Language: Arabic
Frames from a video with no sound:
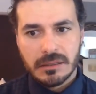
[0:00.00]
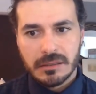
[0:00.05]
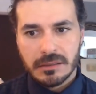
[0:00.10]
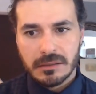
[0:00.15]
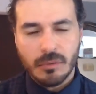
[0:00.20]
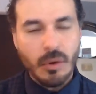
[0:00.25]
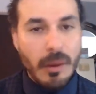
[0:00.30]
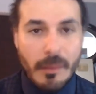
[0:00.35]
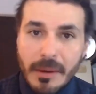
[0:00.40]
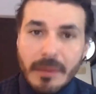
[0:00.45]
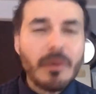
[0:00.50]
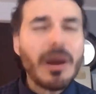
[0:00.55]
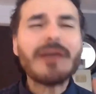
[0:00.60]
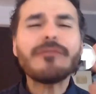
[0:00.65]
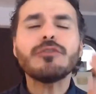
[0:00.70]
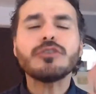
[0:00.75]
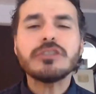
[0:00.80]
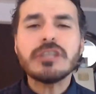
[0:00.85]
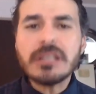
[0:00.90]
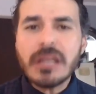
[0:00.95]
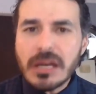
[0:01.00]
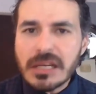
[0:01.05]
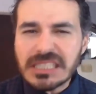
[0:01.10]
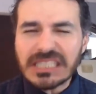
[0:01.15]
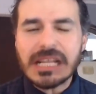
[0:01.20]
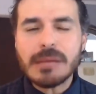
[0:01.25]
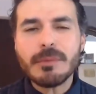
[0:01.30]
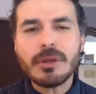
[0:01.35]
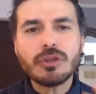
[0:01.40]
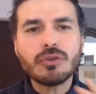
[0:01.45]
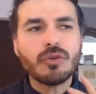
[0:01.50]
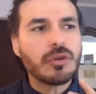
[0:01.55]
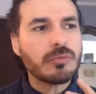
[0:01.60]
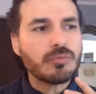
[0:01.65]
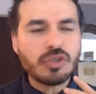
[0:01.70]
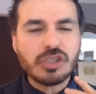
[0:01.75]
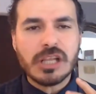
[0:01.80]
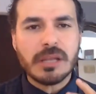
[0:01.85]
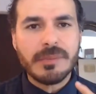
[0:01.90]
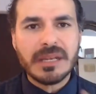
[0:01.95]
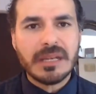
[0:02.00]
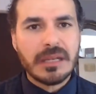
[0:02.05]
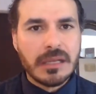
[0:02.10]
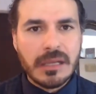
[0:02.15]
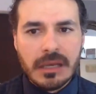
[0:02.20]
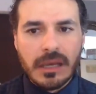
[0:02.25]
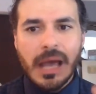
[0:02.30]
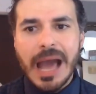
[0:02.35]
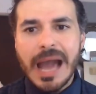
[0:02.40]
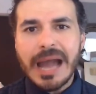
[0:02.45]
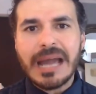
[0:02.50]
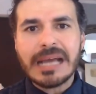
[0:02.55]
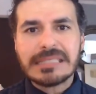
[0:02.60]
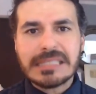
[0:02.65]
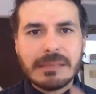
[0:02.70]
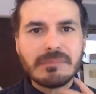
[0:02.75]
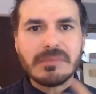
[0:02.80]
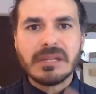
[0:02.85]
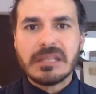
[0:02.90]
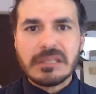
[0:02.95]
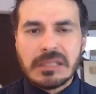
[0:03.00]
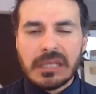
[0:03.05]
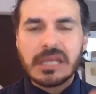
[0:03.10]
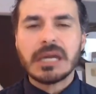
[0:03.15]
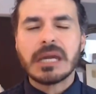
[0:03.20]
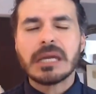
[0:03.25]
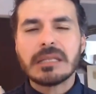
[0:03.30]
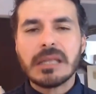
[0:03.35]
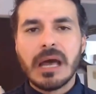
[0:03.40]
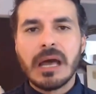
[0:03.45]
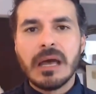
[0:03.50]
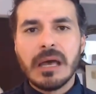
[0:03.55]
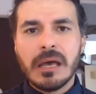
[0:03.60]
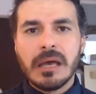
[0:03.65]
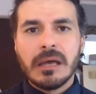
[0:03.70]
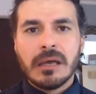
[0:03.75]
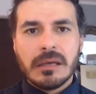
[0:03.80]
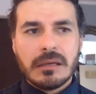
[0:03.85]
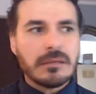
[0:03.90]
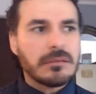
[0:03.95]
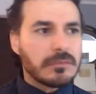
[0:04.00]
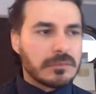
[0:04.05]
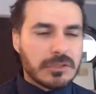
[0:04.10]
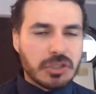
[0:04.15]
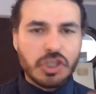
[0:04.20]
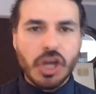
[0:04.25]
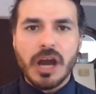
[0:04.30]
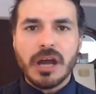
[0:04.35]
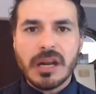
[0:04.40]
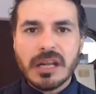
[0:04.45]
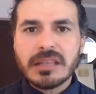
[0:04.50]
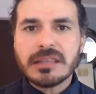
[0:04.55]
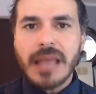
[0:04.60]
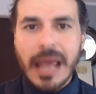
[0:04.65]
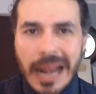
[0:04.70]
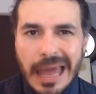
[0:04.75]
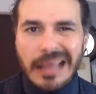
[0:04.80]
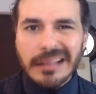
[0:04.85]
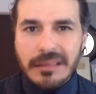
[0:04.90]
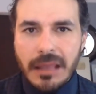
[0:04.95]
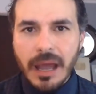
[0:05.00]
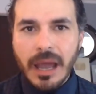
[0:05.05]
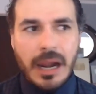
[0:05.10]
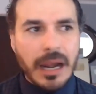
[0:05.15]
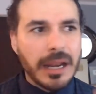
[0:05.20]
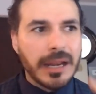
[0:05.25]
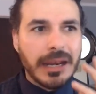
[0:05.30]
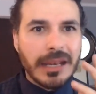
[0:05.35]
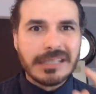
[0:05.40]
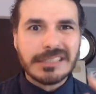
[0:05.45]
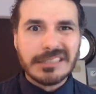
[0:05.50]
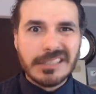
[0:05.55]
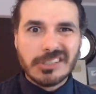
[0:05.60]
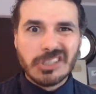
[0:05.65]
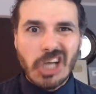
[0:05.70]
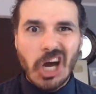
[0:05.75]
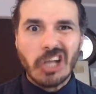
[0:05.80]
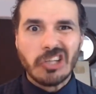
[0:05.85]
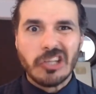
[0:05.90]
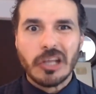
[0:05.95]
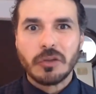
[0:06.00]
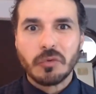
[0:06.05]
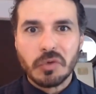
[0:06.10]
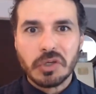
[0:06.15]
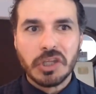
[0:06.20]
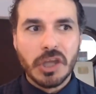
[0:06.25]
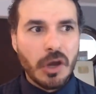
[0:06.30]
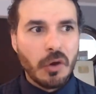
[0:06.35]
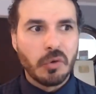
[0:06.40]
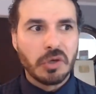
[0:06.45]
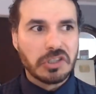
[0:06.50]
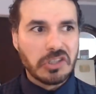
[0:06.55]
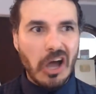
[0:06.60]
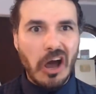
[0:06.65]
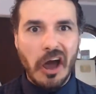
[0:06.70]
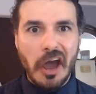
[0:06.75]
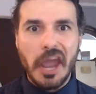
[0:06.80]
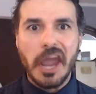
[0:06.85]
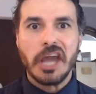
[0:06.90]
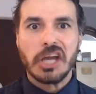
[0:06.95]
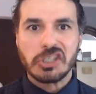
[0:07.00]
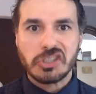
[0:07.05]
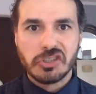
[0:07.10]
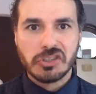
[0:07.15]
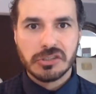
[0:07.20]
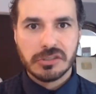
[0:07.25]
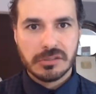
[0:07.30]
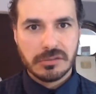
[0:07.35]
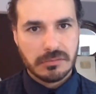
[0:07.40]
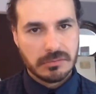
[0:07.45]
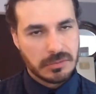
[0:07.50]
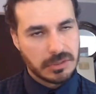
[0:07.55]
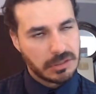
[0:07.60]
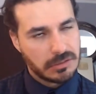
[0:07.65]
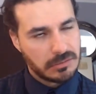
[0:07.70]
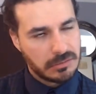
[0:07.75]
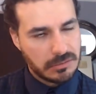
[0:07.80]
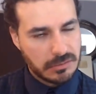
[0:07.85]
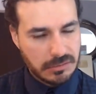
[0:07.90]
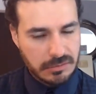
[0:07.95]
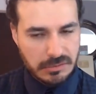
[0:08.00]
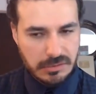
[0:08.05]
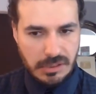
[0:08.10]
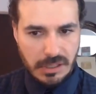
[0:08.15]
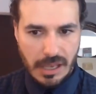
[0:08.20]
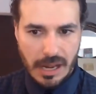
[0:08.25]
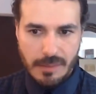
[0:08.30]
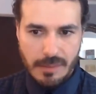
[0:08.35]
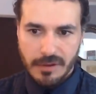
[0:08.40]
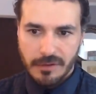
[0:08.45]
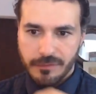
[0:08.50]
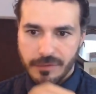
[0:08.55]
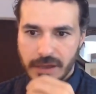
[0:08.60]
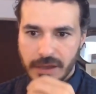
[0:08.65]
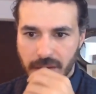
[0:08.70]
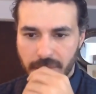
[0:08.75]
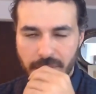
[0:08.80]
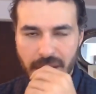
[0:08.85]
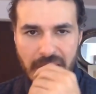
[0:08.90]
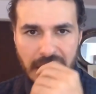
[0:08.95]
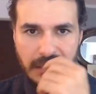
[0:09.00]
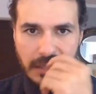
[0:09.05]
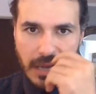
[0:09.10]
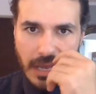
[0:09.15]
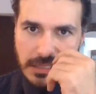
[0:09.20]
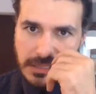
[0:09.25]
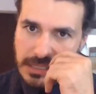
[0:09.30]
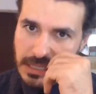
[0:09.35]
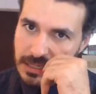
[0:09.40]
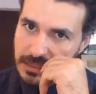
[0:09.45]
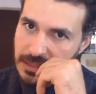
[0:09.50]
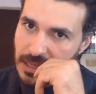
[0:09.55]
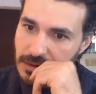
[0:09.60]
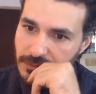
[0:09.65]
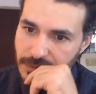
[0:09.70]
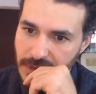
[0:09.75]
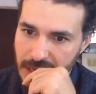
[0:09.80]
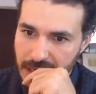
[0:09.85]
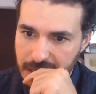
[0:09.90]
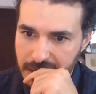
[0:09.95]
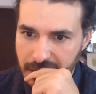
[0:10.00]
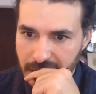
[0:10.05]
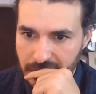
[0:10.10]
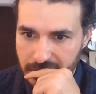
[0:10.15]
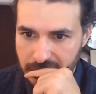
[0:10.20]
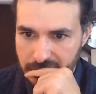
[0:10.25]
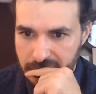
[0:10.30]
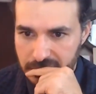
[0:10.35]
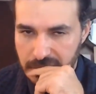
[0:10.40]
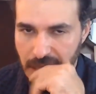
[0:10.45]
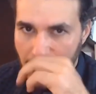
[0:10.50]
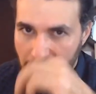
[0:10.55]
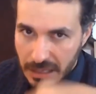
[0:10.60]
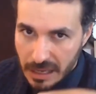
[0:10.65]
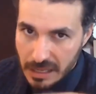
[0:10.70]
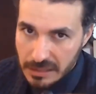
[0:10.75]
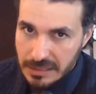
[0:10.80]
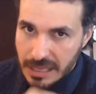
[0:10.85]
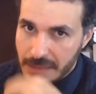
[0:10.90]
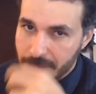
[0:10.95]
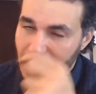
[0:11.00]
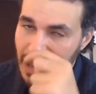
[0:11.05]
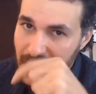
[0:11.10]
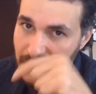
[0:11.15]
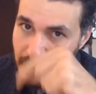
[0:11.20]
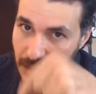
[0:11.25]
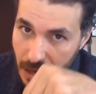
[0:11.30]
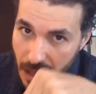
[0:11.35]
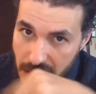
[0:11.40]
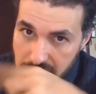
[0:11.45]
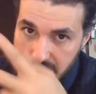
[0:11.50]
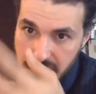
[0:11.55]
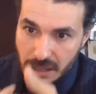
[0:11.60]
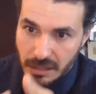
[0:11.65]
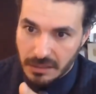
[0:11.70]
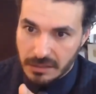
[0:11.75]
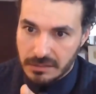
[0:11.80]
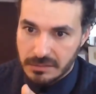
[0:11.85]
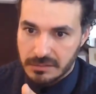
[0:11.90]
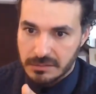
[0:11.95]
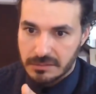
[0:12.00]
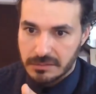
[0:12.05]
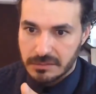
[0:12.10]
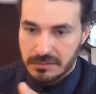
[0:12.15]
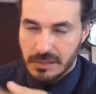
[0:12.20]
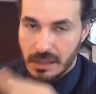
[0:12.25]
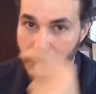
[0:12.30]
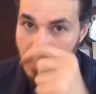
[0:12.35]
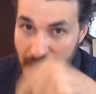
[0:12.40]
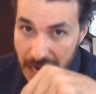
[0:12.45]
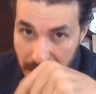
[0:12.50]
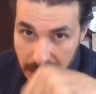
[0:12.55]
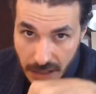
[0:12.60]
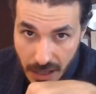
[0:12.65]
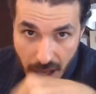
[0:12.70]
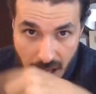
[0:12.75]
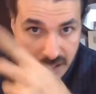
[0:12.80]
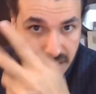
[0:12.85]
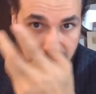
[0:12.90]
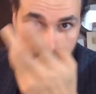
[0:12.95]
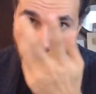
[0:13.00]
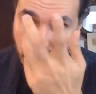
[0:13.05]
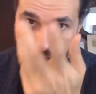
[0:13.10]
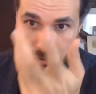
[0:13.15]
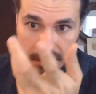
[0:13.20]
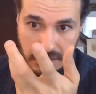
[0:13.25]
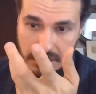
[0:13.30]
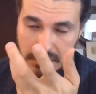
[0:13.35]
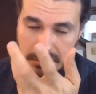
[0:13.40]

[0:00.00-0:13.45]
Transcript: وقفوا الدين الاسلامي ادوا للمسلمين اجازه من الدين كده شهرين ثلاثه خلي الناس تزقطط وتهيص كلام الفارغ بلد الازهر يتقال فيها كده ده ده بلد الازهر بلد الازهر